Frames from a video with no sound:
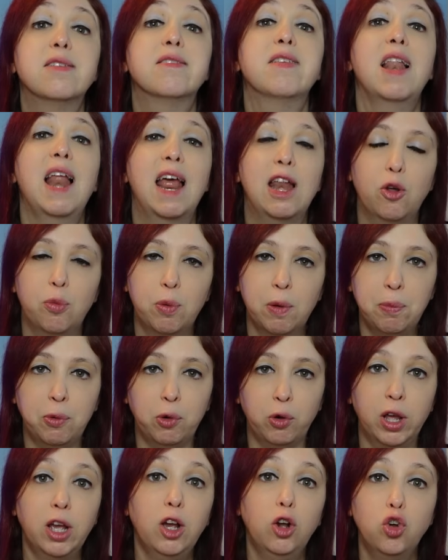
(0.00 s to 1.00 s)
e se lei lo
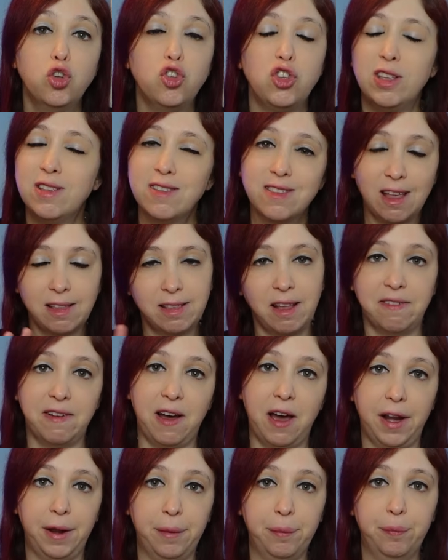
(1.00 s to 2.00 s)
propone così sa da
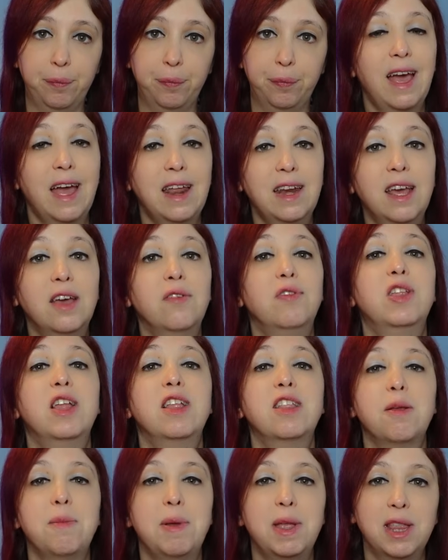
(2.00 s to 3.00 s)
fare. Ken
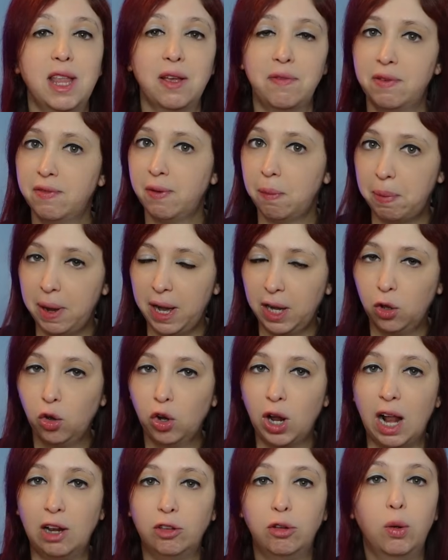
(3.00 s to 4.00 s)
evidentemente aveva parecchio
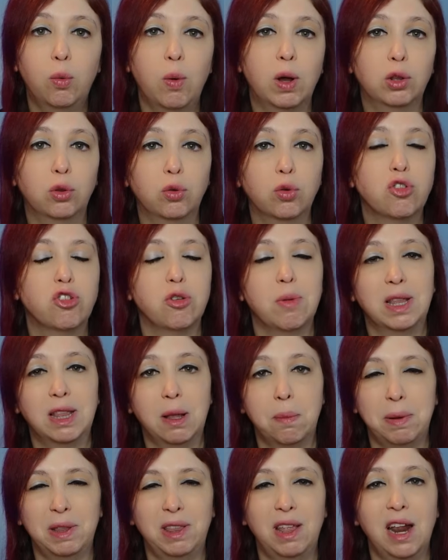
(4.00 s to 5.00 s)
caldo in quanto si
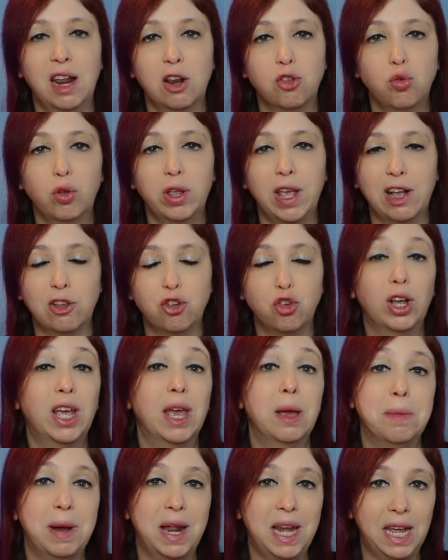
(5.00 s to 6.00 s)
mette a pattinare sul ghiaccio
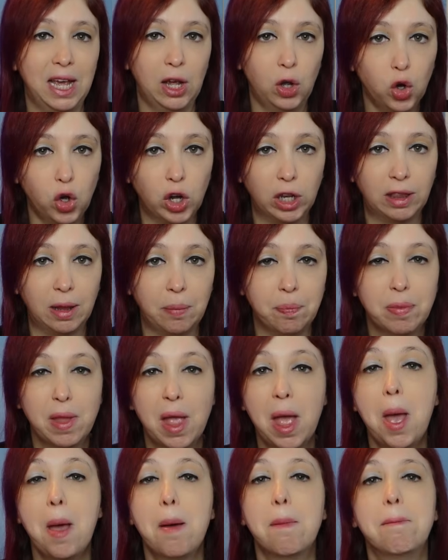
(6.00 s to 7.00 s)
che maniche corte.
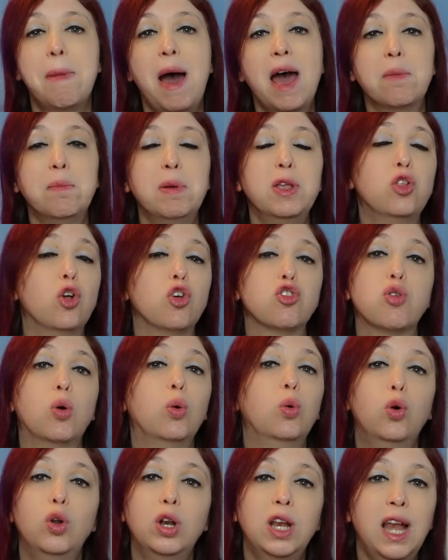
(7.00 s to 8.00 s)
Barbie indossa
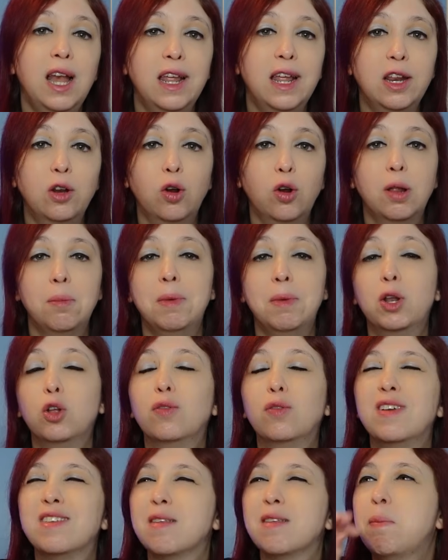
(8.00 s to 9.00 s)
un gonnellino nemmeno
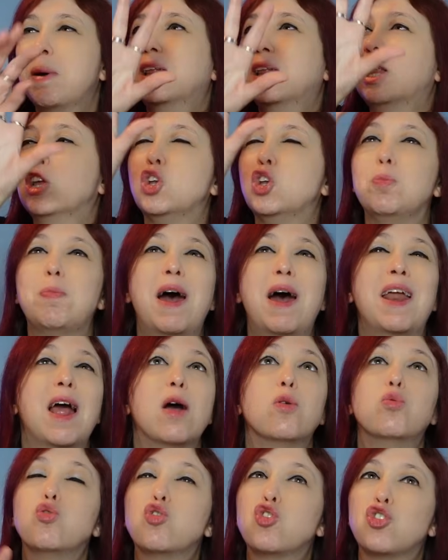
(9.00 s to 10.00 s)
dovesse partecipare a
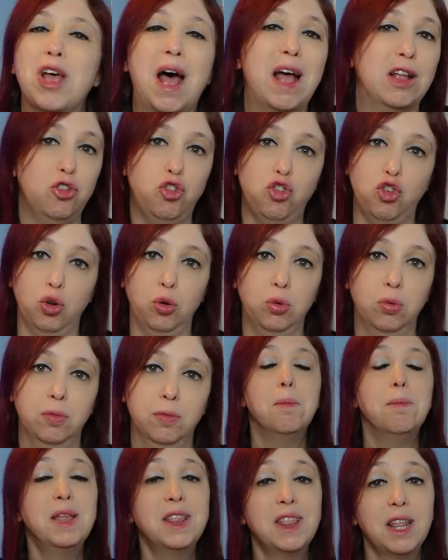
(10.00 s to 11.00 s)
un saggio.
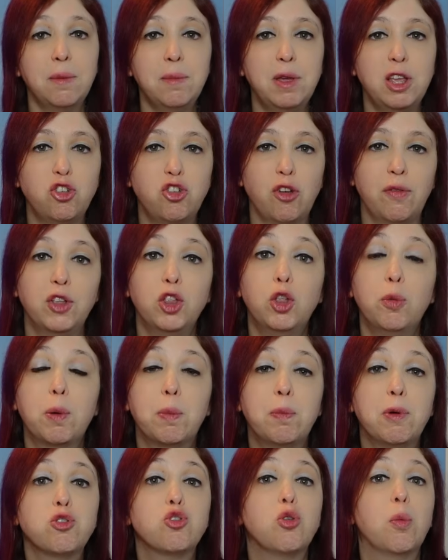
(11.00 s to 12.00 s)
Mentre Midge, avendo
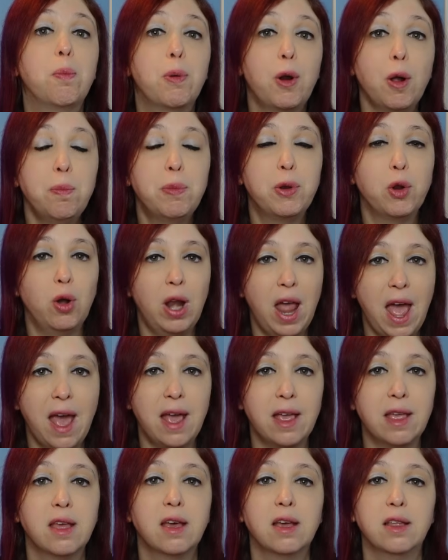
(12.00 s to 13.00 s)
proposto proprio
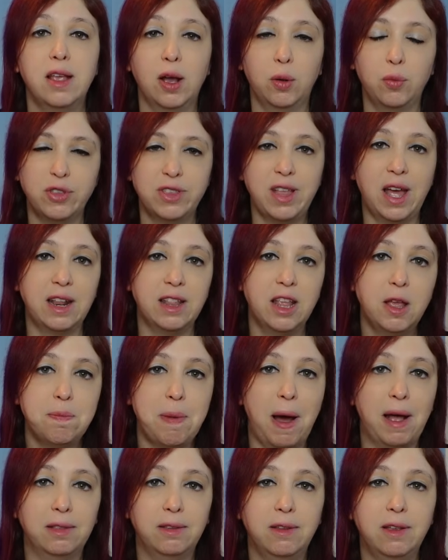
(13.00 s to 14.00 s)
lei di acquistare dei
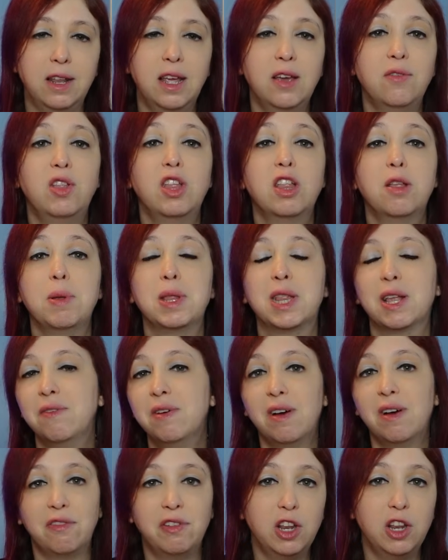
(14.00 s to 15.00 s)
pattini, evidentemente
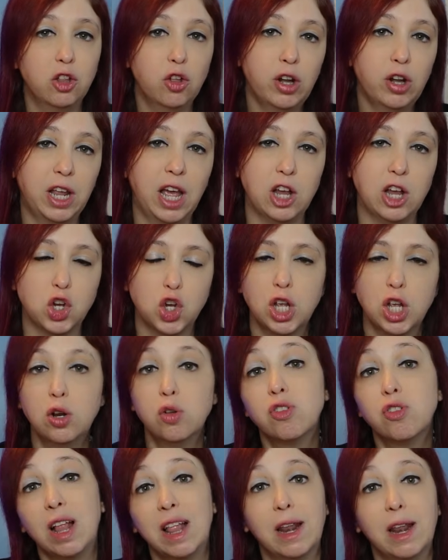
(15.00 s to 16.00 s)
aveva finito il cash e
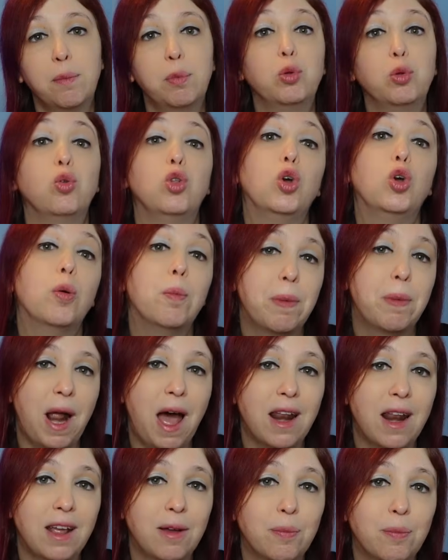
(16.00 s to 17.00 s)
non se li era potuti
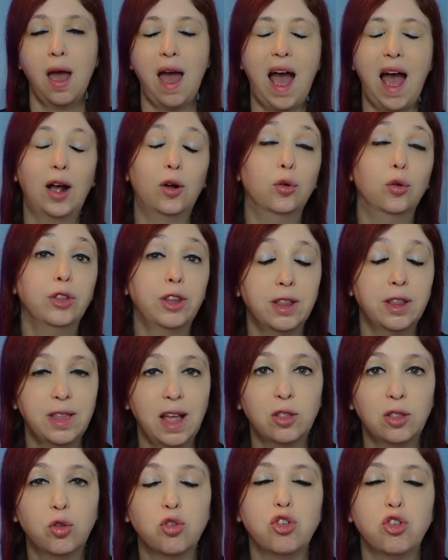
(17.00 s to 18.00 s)
comprare,
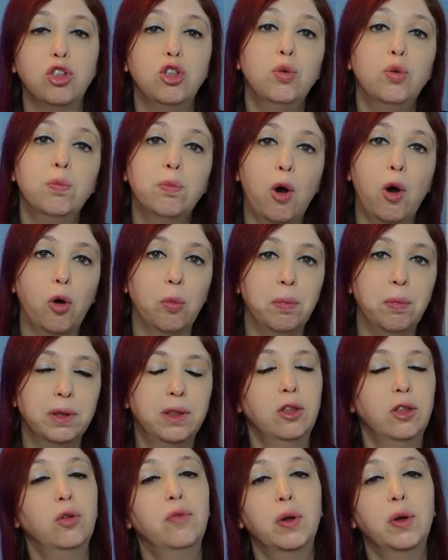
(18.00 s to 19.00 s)
accontentandosi di un bob
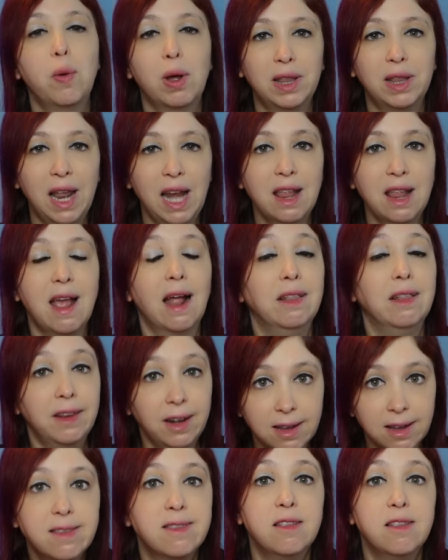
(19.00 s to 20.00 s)
da dove guardare gli
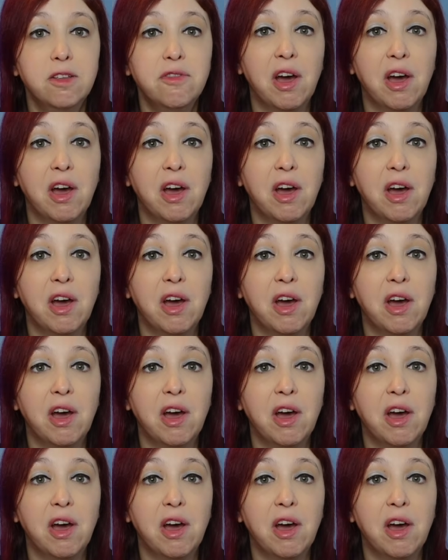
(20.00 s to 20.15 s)
altri che si